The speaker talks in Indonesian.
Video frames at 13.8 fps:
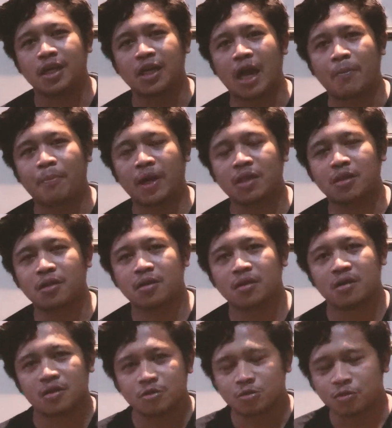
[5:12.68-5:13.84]
dapat
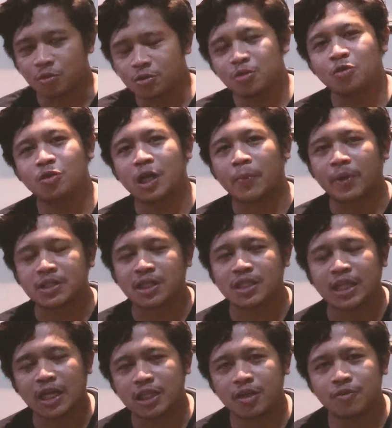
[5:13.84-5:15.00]
sungguh-sungguh
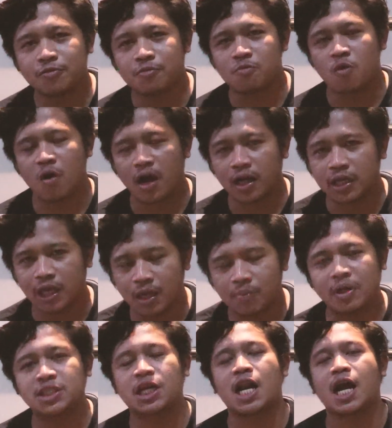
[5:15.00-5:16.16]
representatif mewakili
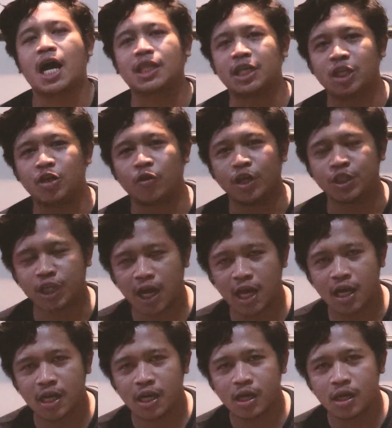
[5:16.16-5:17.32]
masyarakat Indonesia
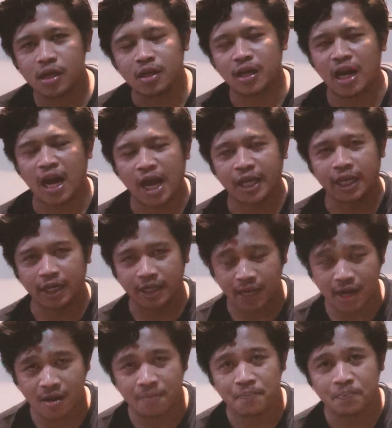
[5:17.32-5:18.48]
dan
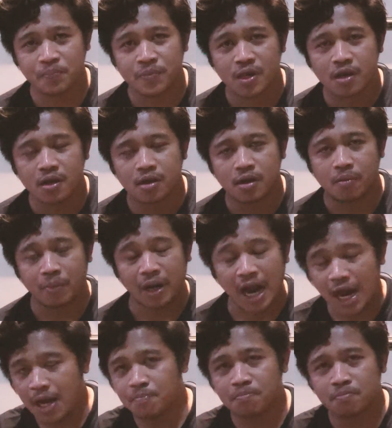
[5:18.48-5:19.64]
akhirnya
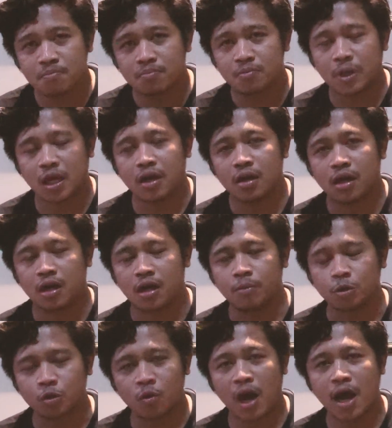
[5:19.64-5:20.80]
menangkap
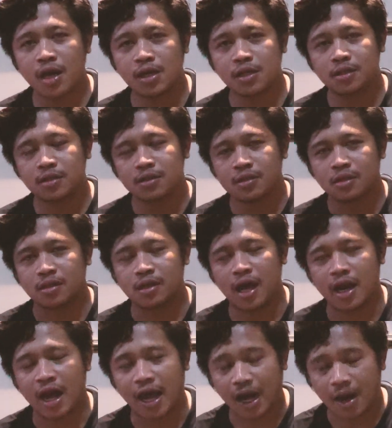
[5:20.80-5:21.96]
kebutuhan
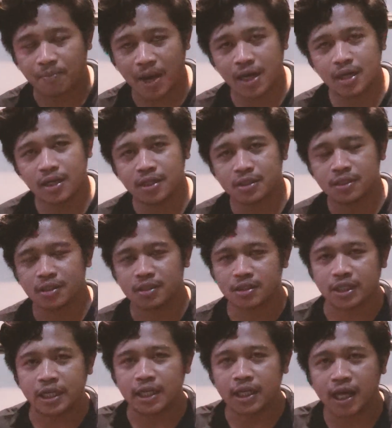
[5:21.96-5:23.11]
dan harapan
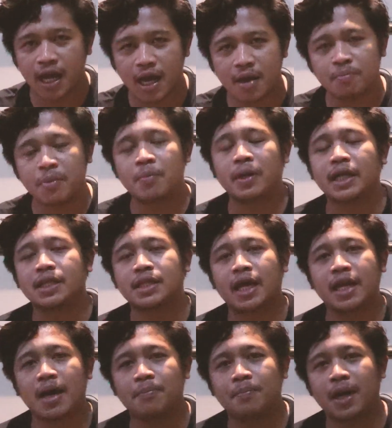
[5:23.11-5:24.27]
sehingga pemerintah
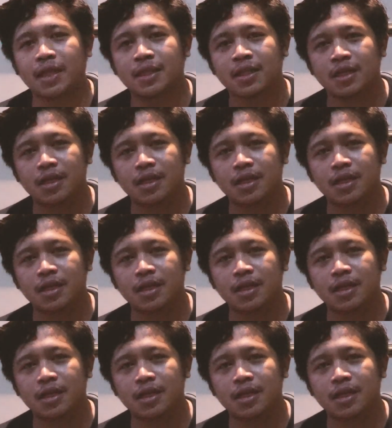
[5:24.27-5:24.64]
dapat